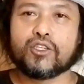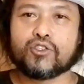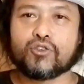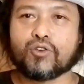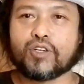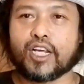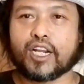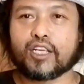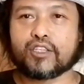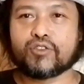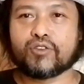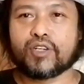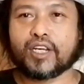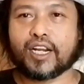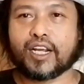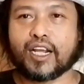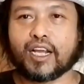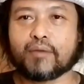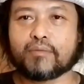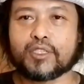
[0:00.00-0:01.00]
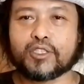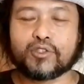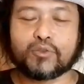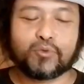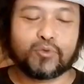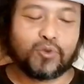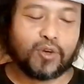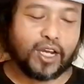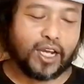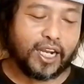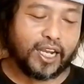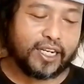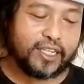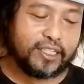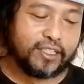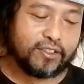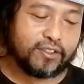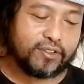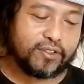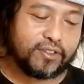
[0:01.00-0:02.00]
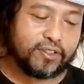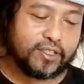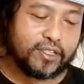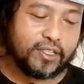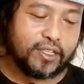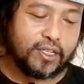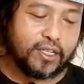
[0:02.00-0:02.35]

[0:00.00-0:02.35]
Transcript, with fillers: saudara-saudara kami semua kan itu.